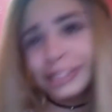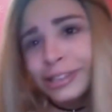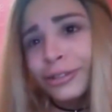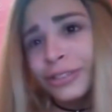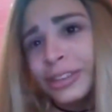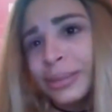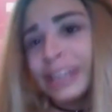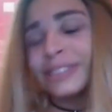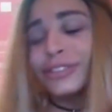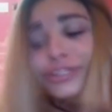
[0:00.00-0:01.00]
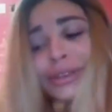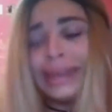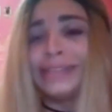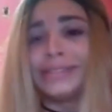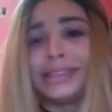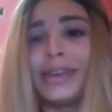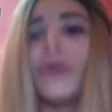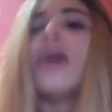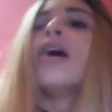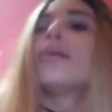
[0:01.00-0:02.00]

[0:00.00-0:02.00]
Sim, eu vi, mas foi diferente, entendeu?